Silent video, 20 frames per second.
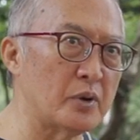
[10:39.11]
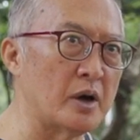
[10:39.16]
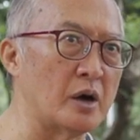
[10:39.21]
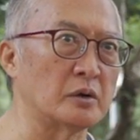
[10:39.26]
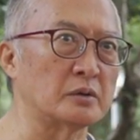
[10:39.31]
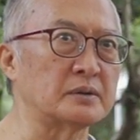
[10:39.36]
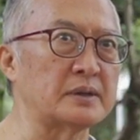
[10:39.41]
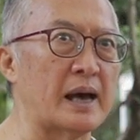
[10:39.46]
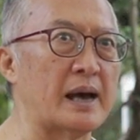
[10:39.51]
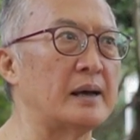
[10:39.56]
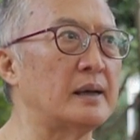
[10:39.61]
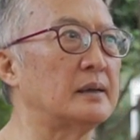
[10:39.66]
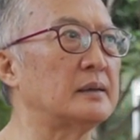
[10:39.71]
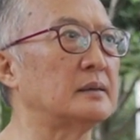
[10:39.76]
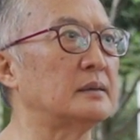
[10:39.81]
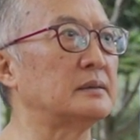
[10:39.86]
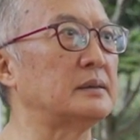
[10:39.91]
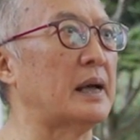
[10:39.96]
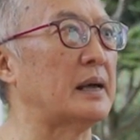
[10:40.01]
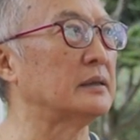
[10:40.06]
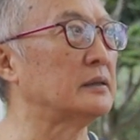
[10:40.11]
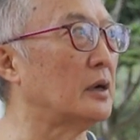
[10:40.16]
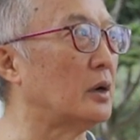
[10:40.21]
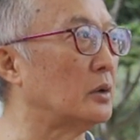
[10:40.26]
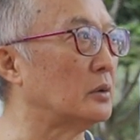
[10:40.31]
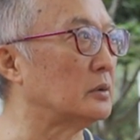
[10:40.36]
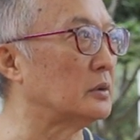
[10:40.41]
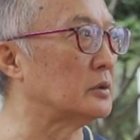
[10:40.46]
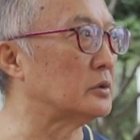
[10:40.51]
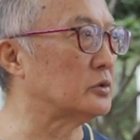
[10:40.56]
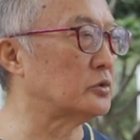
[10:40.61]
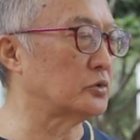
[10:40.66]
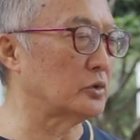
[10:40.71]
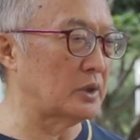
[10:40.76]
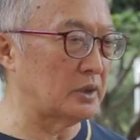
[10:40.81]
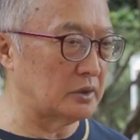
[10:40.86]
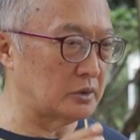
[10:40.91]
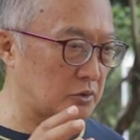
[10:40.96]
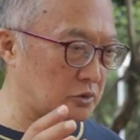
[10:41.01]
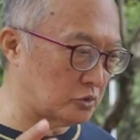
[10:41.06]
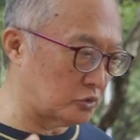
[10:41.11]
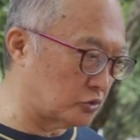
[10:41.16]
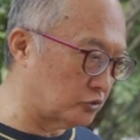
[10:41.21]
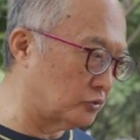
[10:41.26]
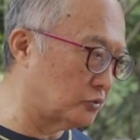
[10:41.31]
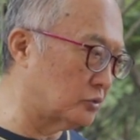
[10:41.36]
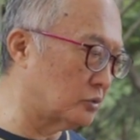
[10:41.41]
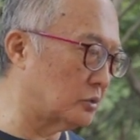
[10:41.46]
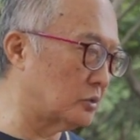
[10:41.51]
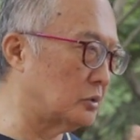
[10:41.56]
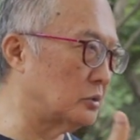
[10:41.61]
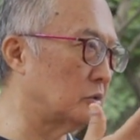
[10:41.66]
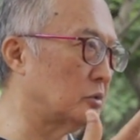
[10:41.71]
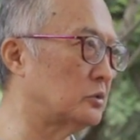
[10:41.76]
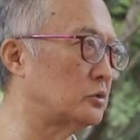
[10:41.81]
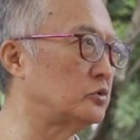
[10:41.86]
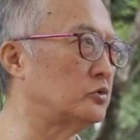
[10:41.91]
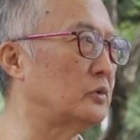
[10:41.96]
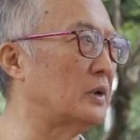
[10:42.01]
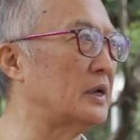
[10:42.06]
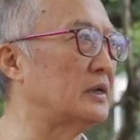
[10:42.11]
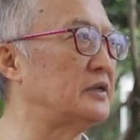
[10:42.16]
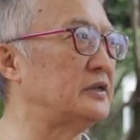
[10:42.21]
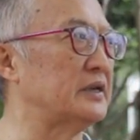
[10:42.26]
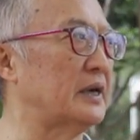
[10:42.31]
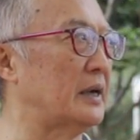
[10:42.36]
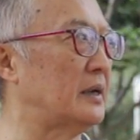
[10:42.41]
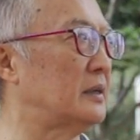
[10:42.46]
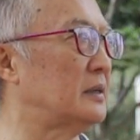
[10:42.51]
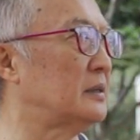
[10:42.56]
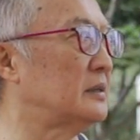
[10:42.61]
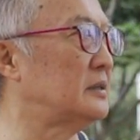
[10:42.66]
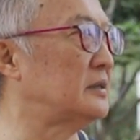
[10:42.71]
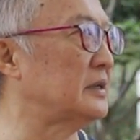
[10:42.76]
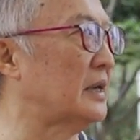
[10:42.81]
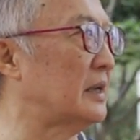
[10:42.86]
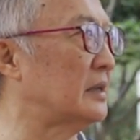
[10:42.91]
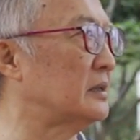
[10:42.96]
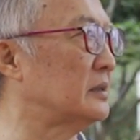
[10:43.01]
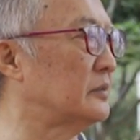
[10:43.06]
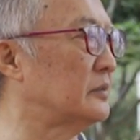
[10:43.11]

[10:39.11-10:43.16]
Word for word: 好达到，所以出来假的，